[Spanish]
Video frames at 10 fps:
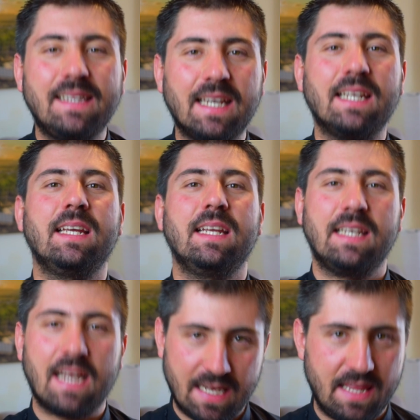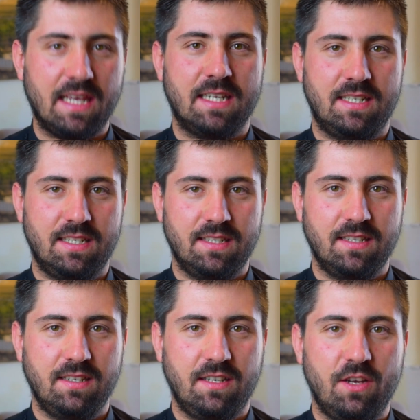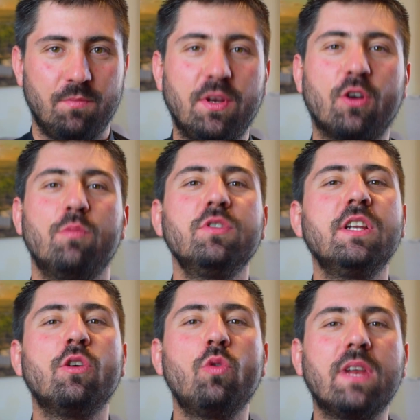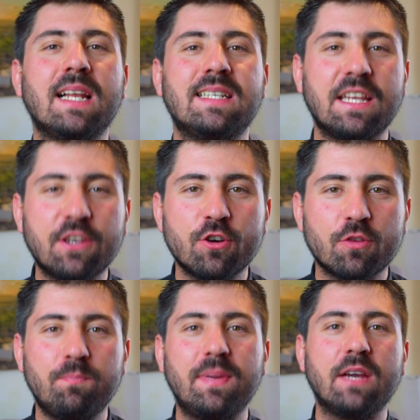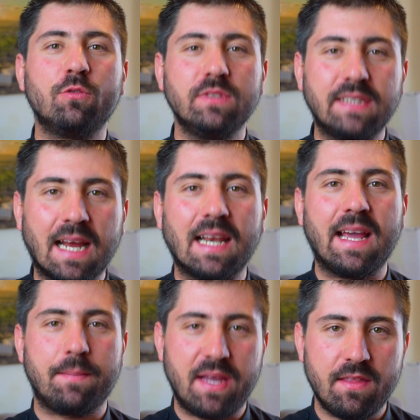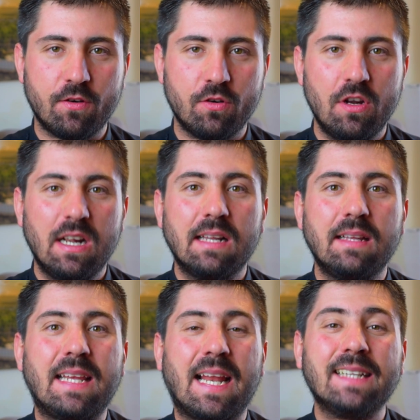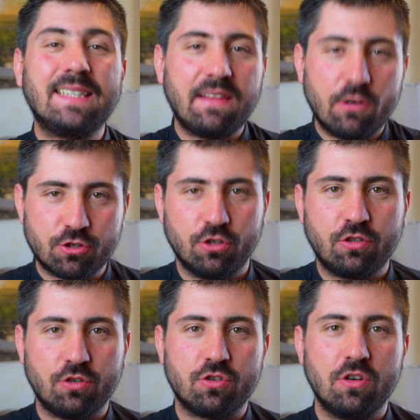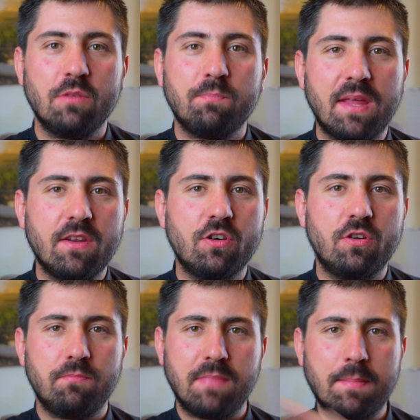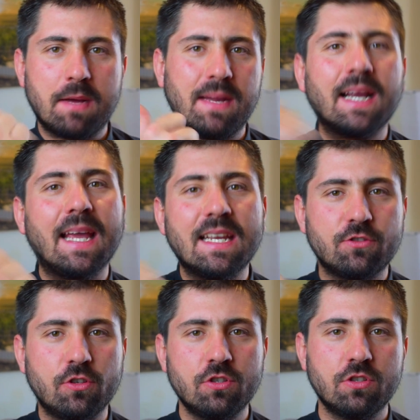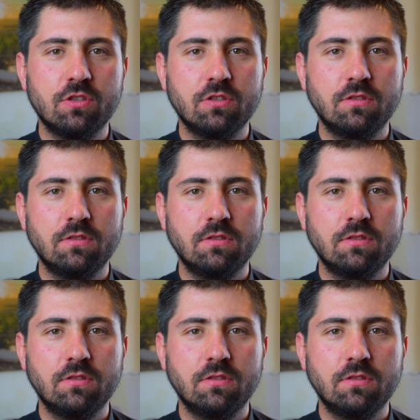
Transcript: tiene narices. Pero ¿cómo se le ocurre al Señor preguntarle a Pedro, delante de los otros, Pedro, ¿me amas más que estos?